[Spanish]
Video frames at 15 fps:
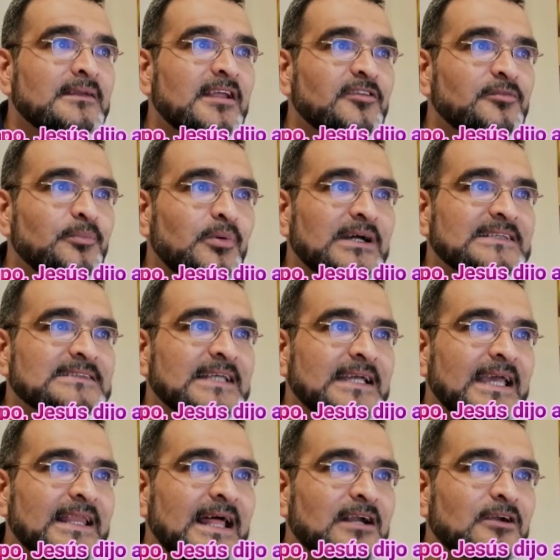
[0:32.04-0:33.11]
Después de
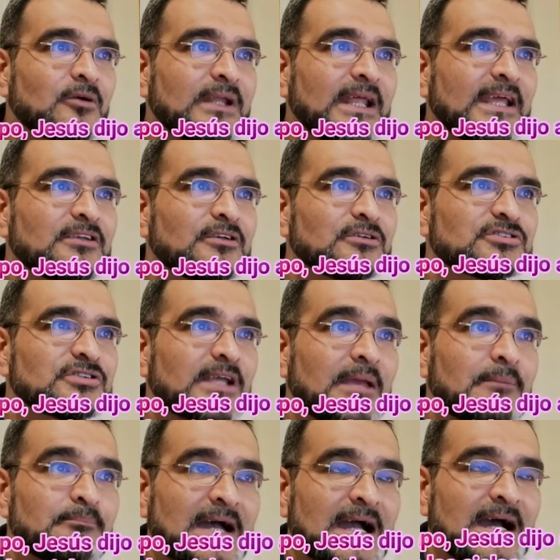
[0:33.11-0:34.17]
quedar con ellos
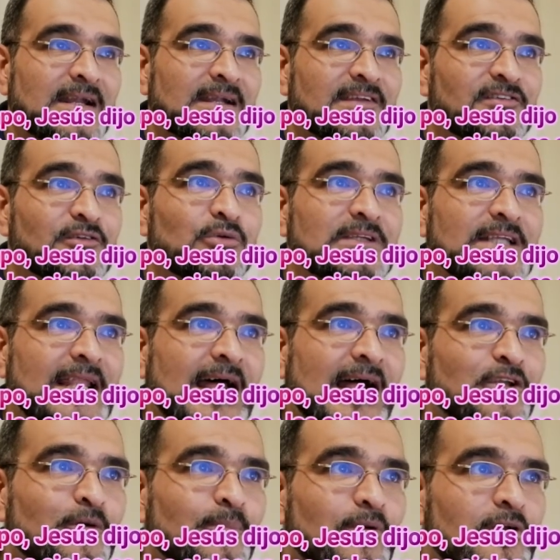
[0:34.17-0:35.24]
en pagarles un
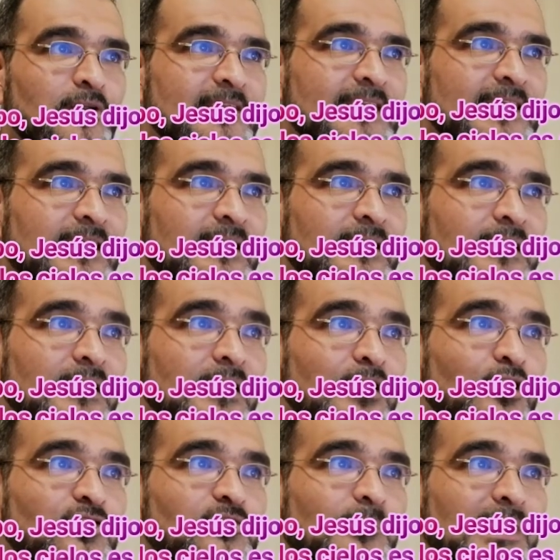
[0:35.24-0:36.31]
denario por día,
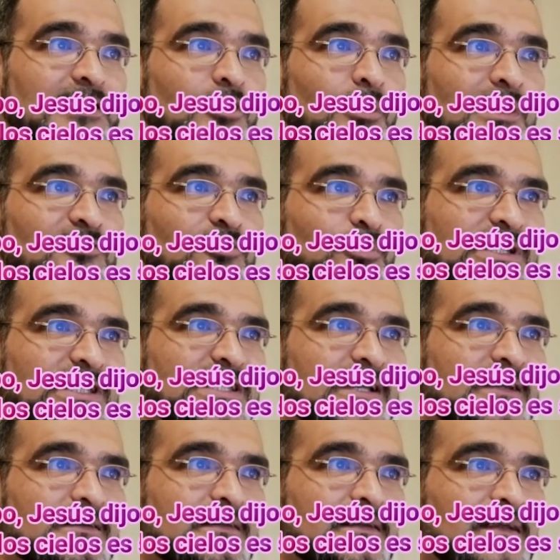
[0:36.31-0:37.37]
los mandó a su
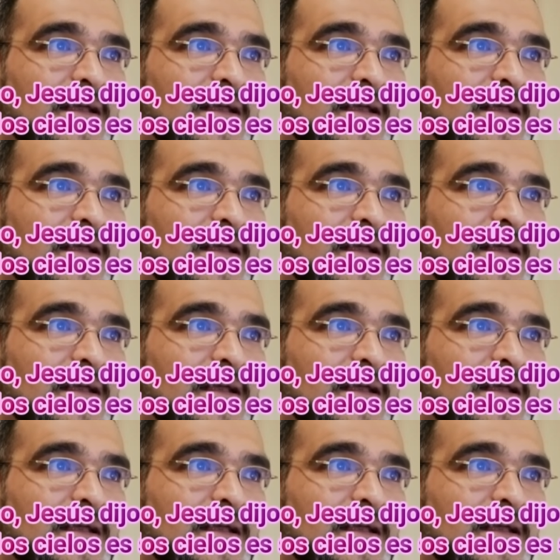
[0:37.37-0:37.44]
viña.